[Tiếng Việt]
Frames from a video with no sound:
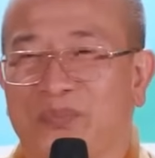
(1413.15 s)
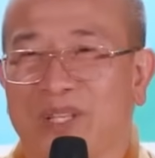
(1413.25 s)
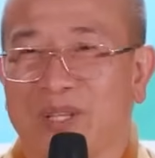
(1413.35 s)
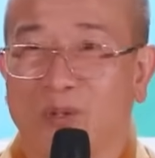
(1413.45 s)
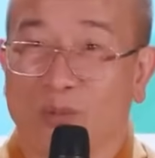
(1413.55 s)

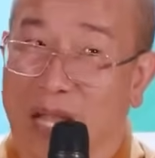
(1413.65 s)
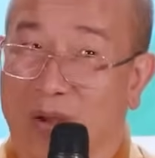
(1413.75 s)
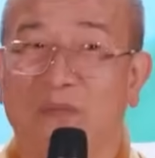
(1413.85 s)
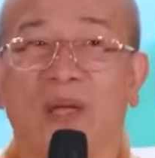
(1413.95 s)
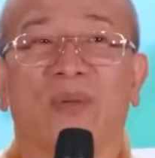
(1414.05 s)
Nhưng mà chúng
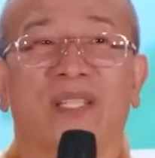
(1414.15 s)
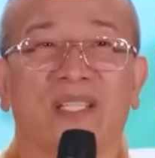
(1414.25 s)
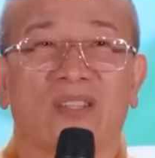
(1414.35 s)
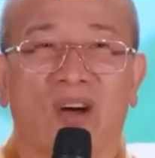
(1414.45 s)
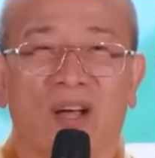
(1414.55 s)
ta cũng phải biết
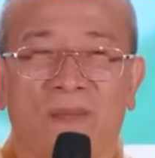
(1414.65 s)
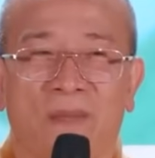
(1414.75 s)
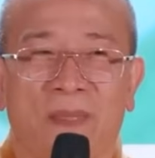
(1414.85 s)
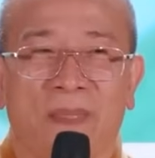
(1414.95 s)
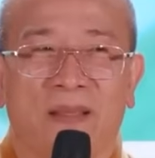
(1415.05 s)
giữ nó,
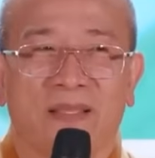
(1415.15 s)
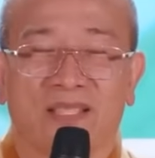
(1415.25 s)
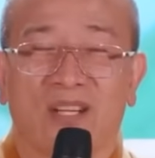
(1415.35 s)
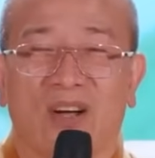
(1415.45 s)
giữ